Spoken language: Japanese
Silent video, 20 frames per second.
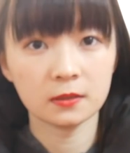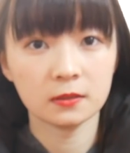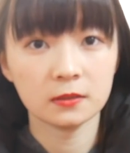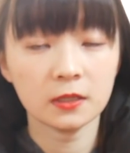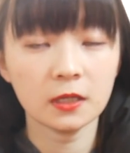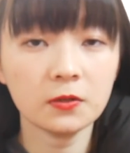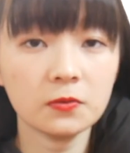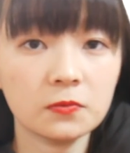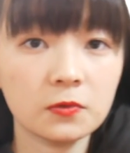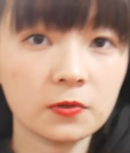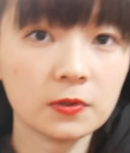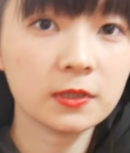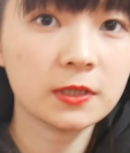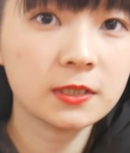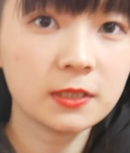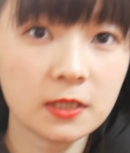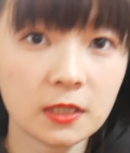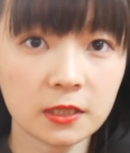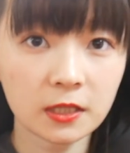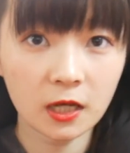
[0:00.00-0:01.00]
結構
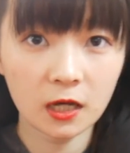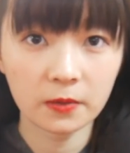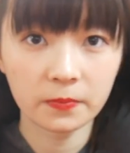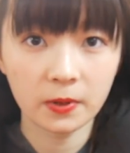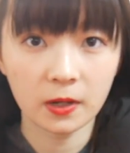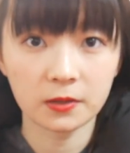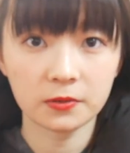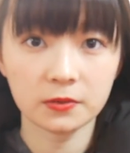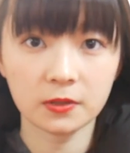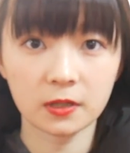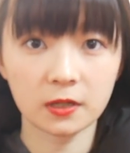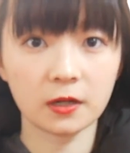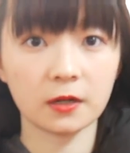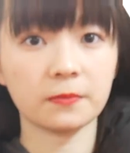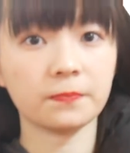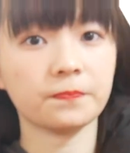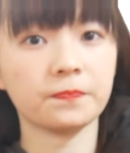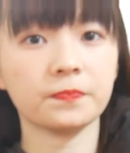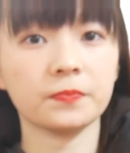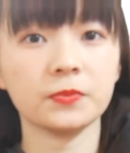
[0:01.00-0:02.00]
私肩幅あるから
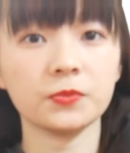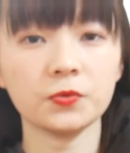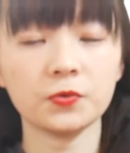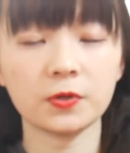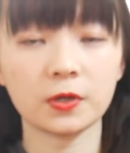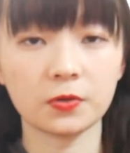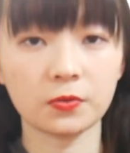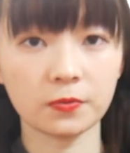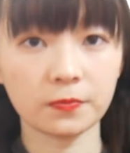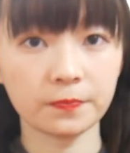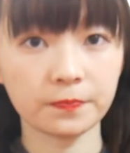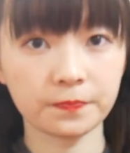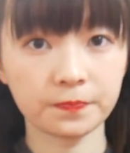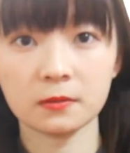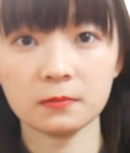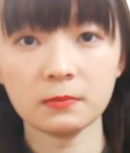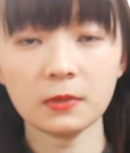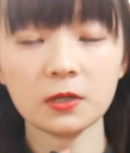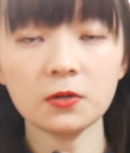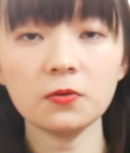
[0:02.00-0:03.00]
どうやろう
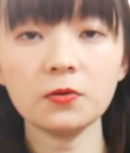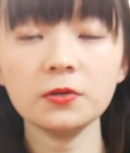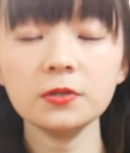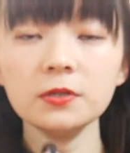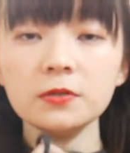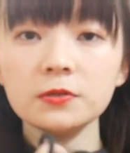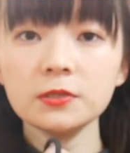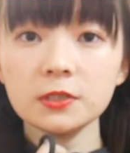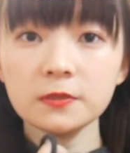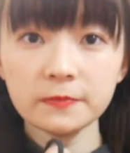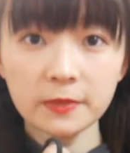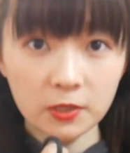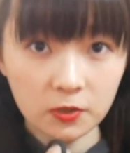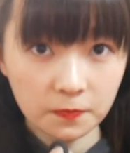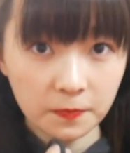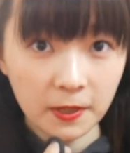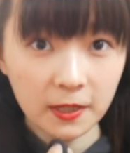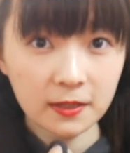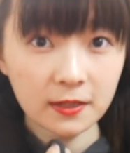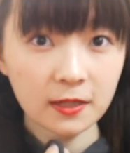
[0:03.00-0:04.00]
まあこういう薄めの
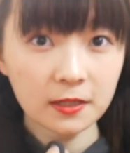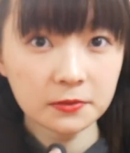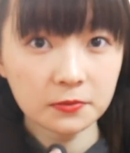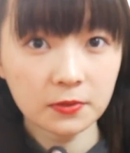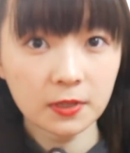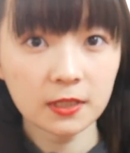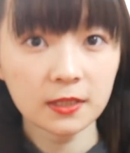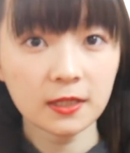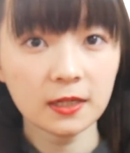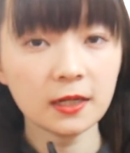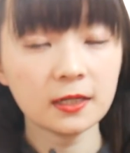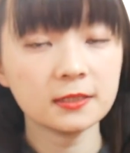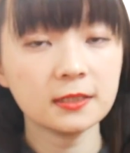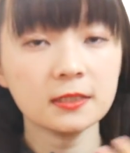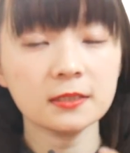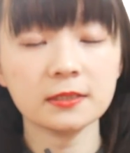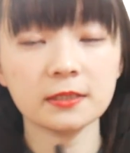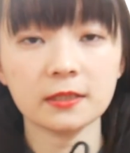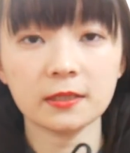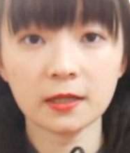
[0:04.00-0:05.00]
パーカーとかなら
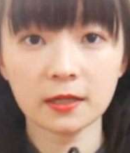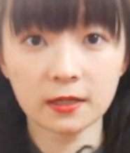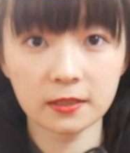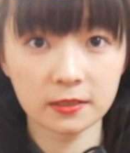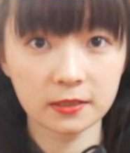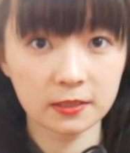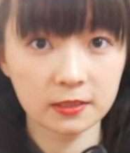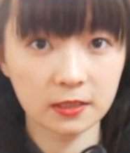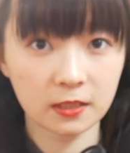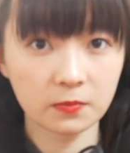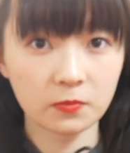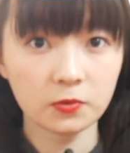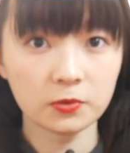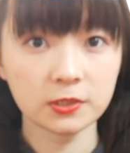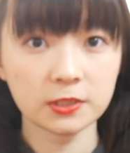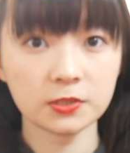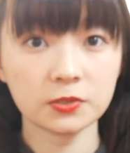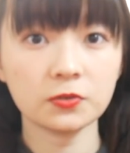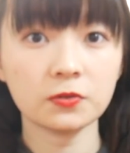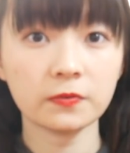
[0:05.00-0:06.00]
全然中に着ても
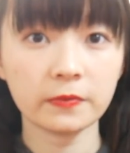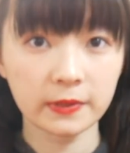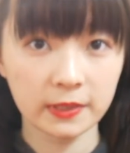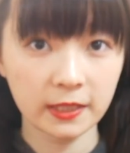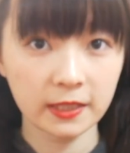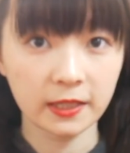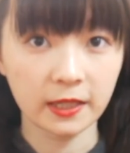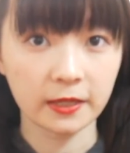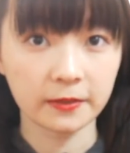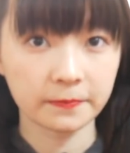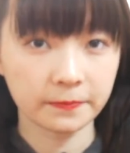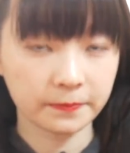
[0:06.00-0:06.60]
支障は出ない